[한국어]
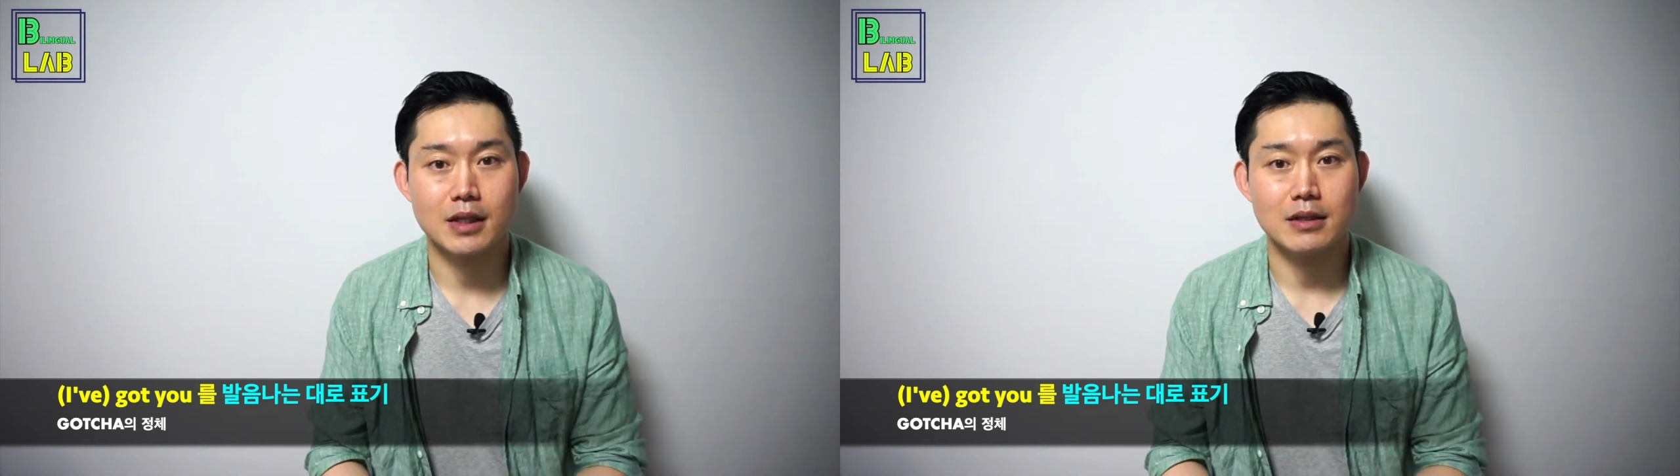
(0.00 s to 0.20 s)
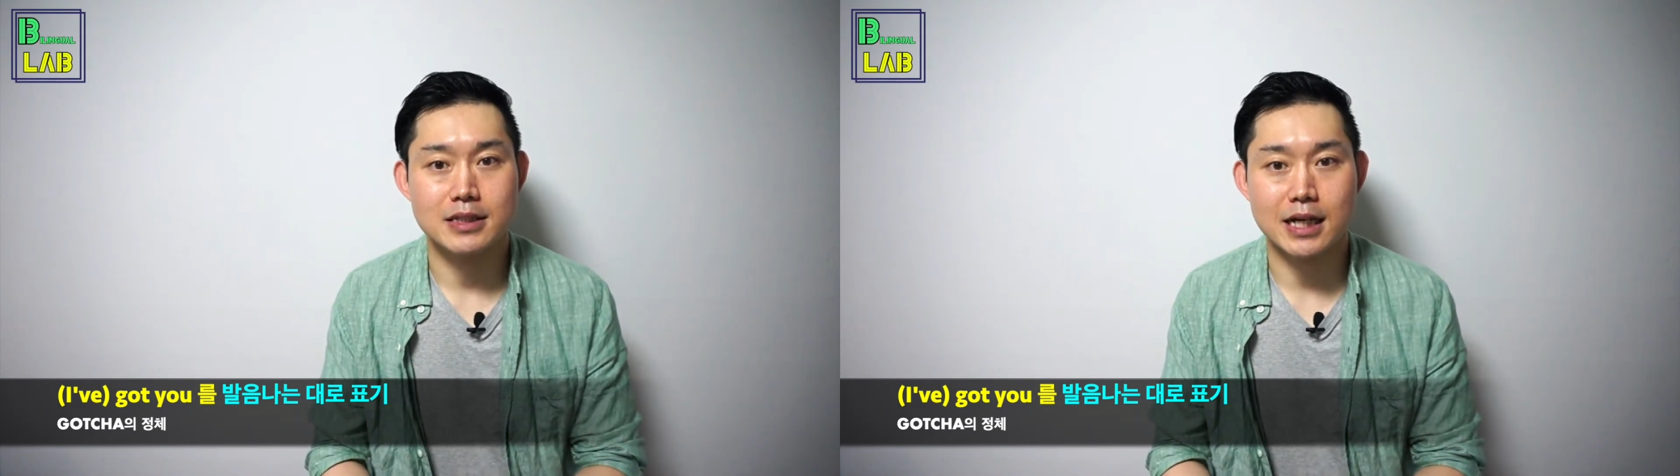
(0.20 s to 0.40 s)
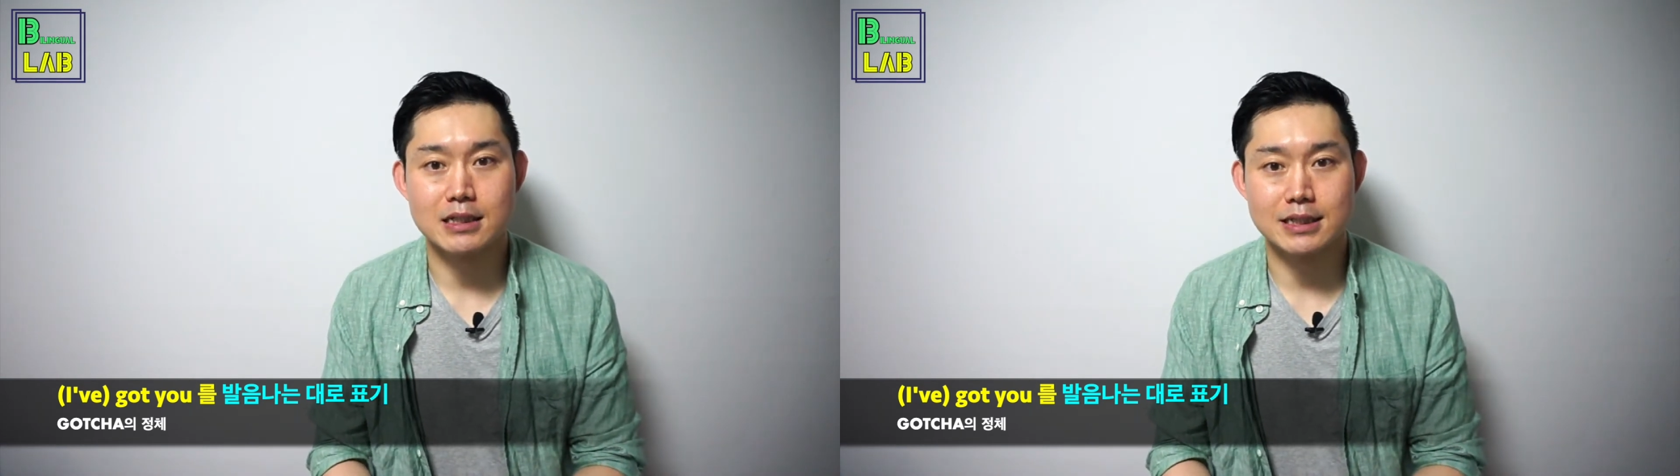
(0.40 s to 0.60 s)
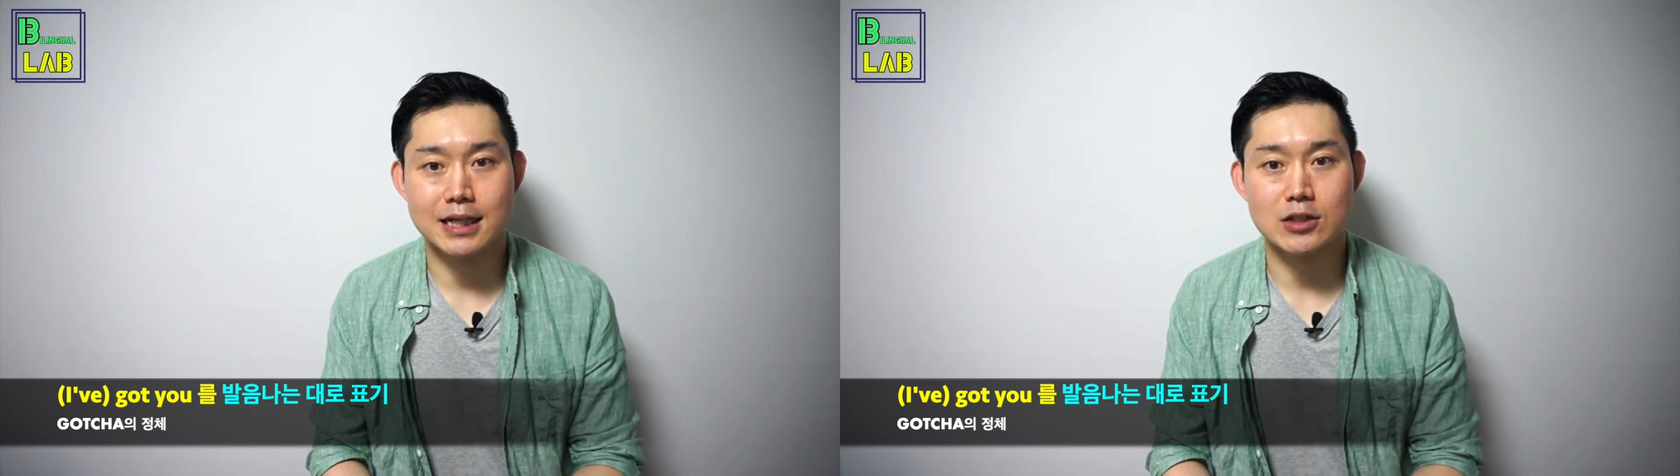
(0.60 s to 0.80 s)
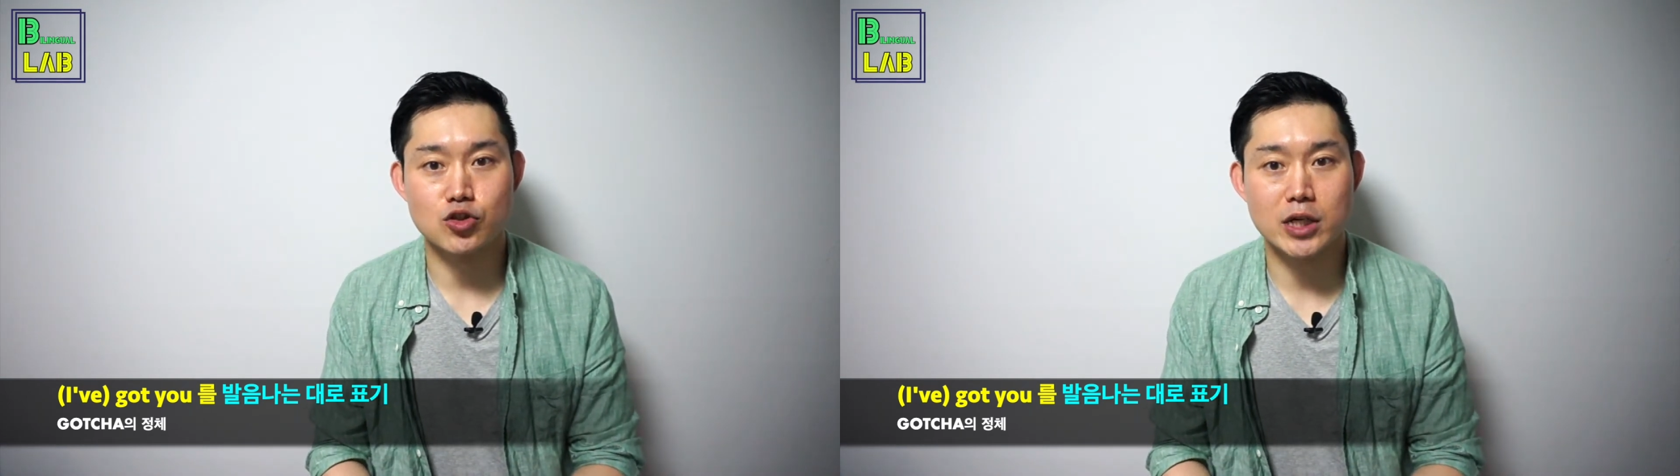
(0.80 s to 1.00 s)
제가
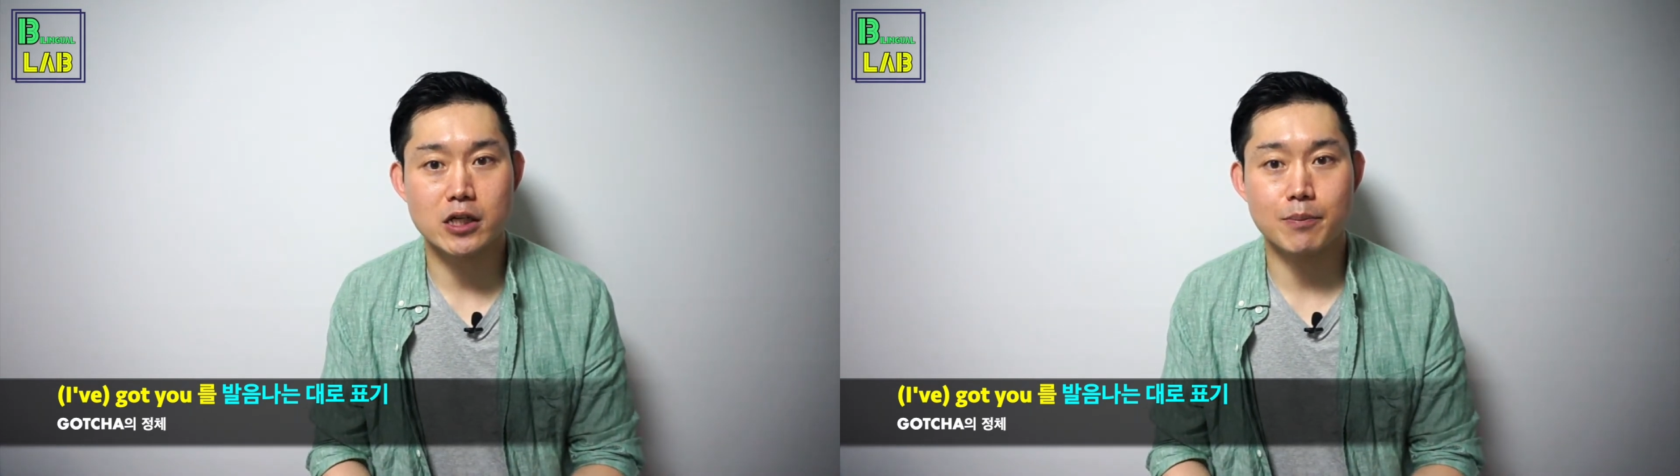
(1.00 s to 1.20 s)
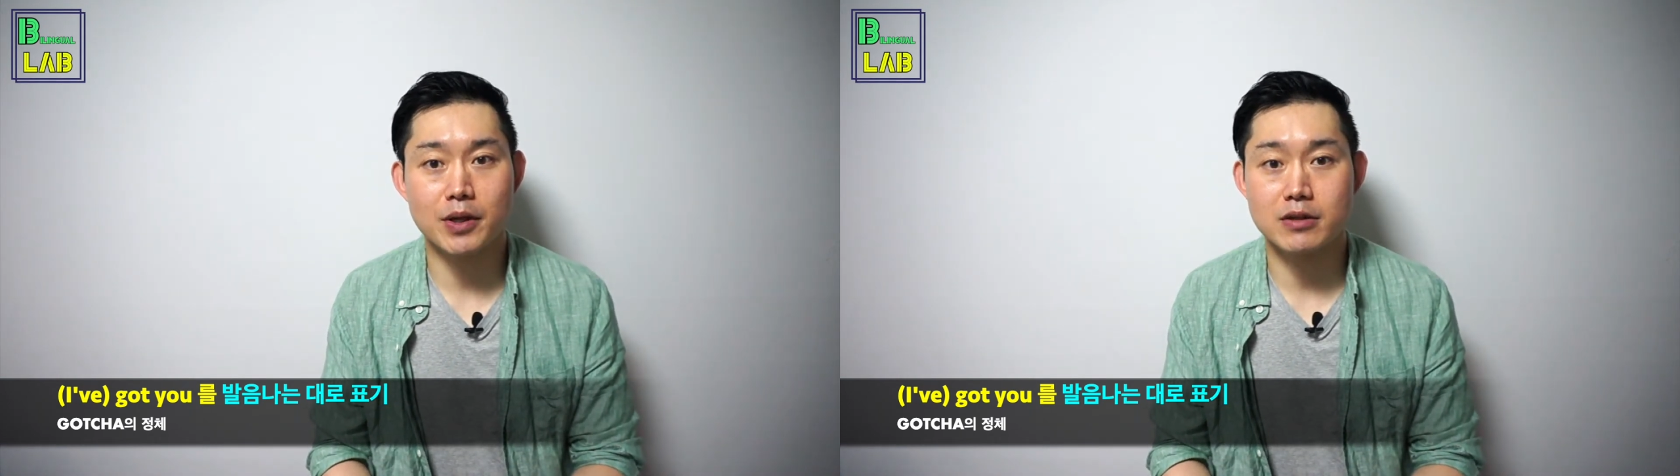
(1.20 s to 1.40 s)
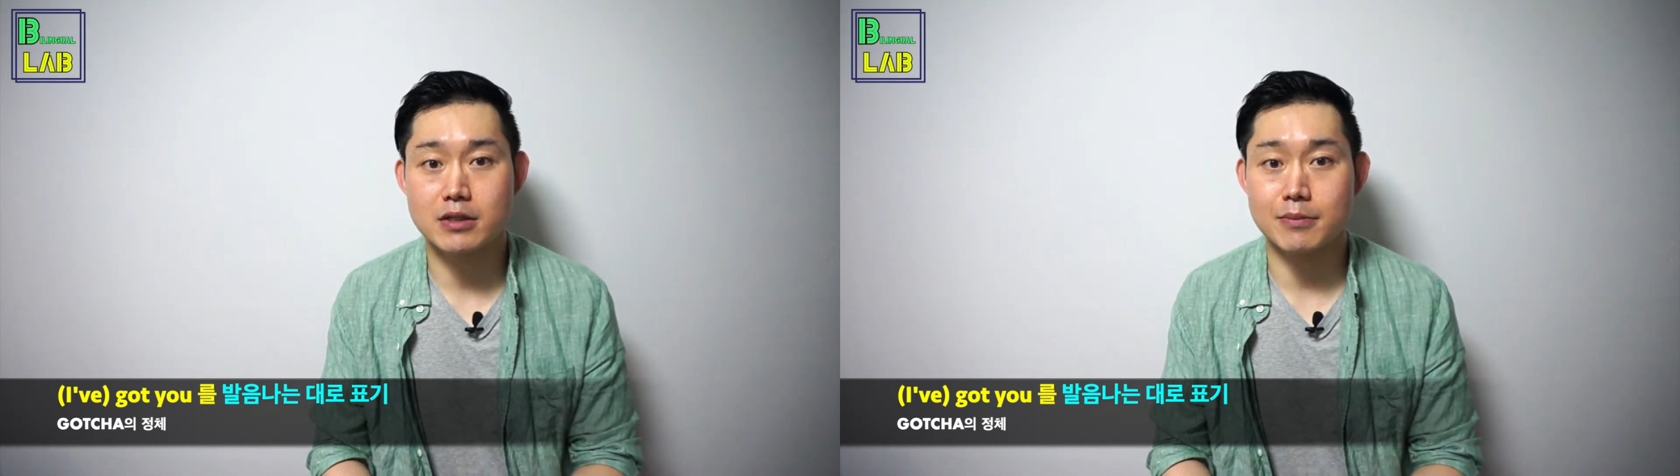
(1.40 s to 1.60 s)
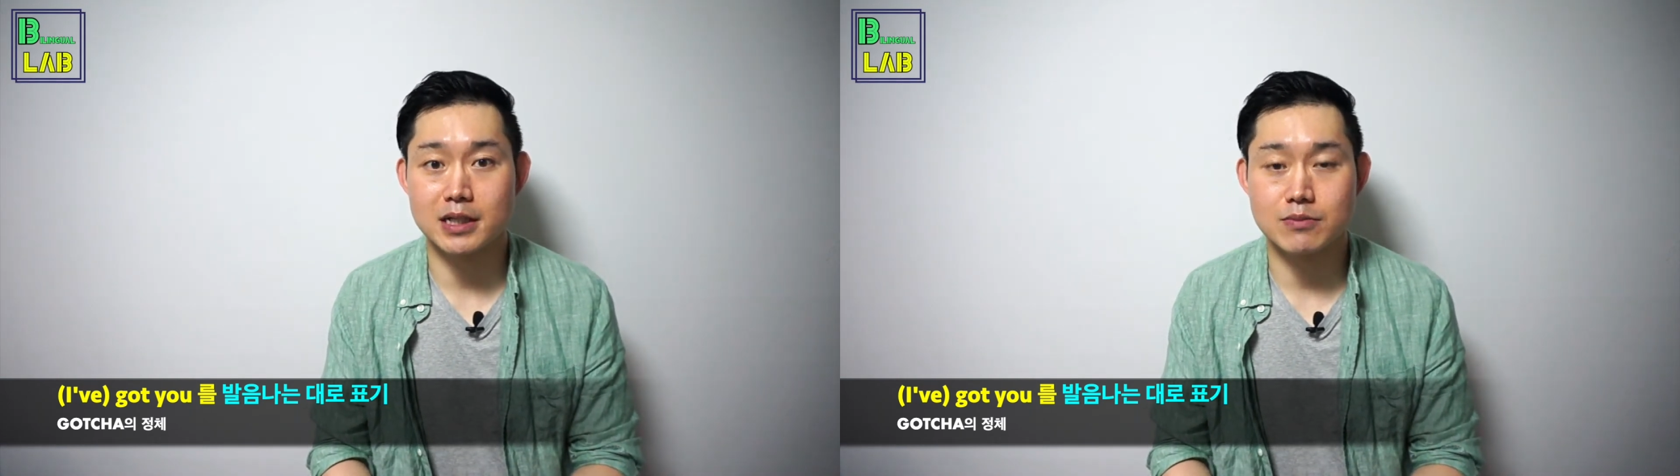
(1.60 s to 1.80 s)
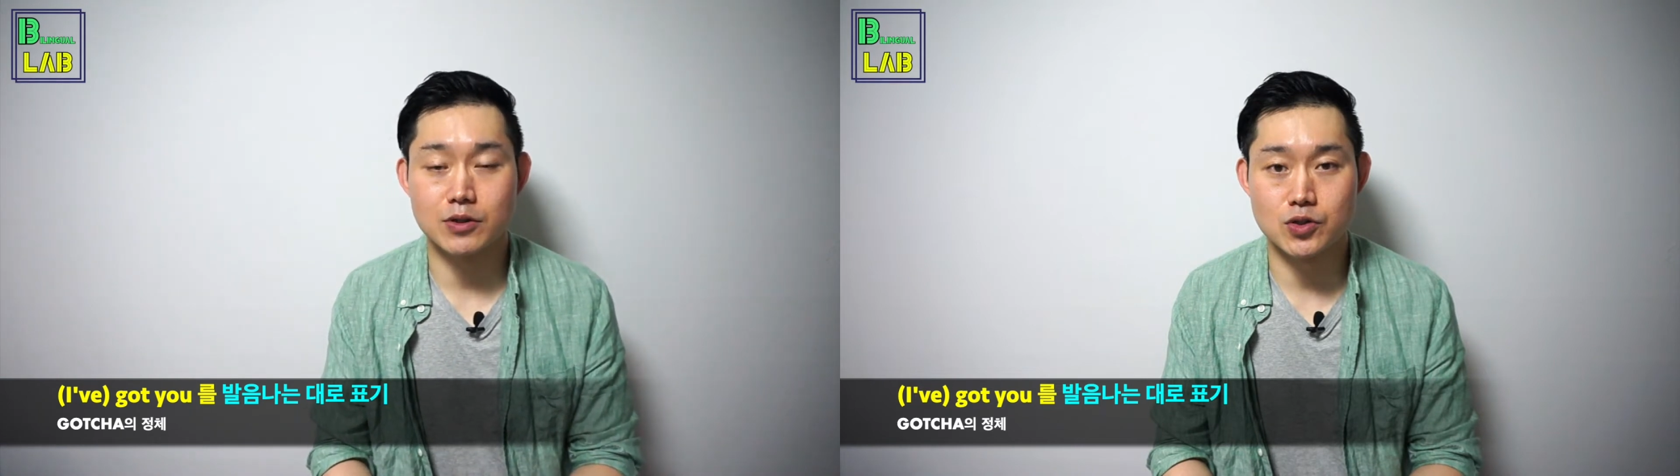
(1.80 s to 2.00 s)
지난 취약형 편들에서
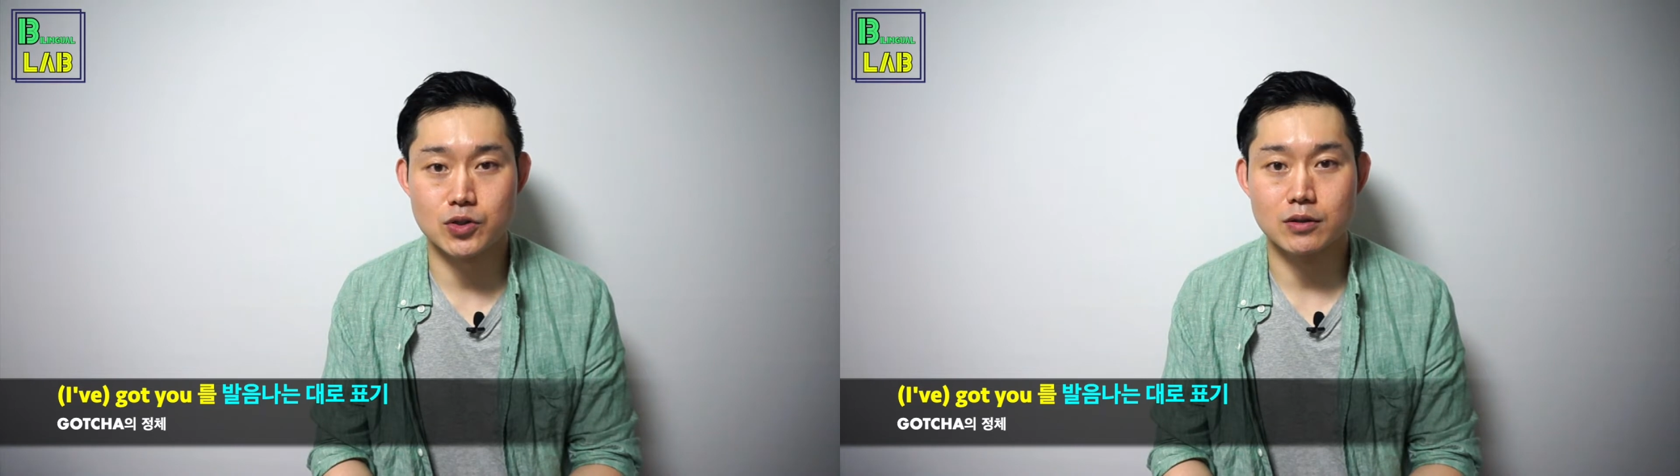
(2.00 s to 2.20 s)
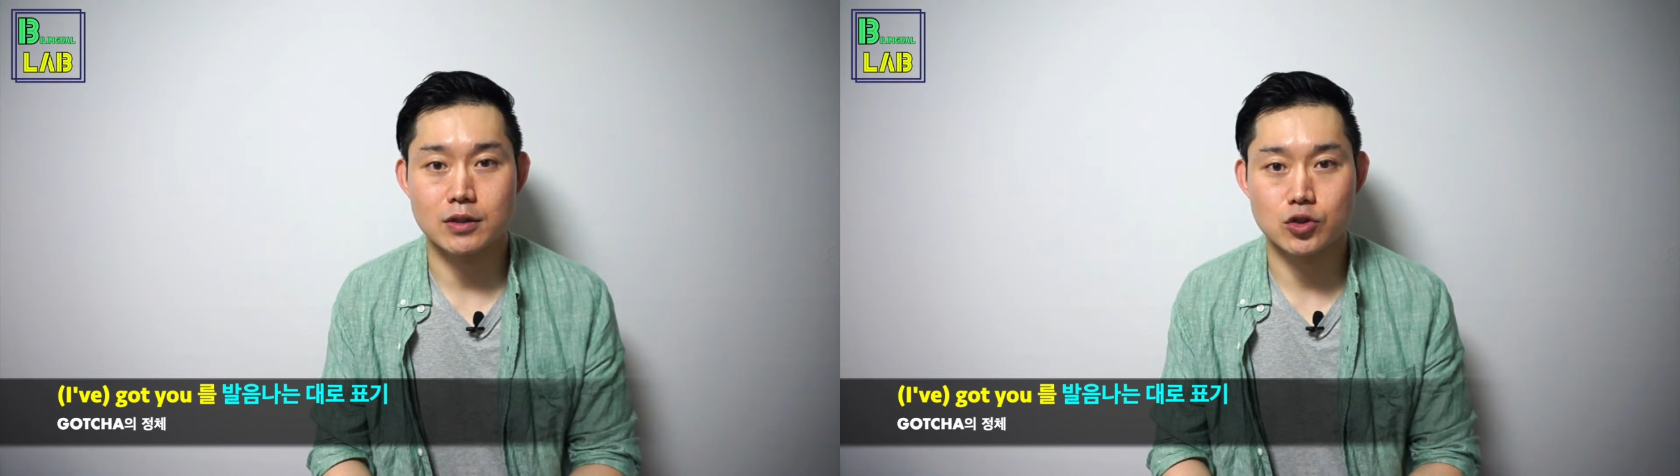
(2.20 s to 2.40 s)
말씀드렸죠.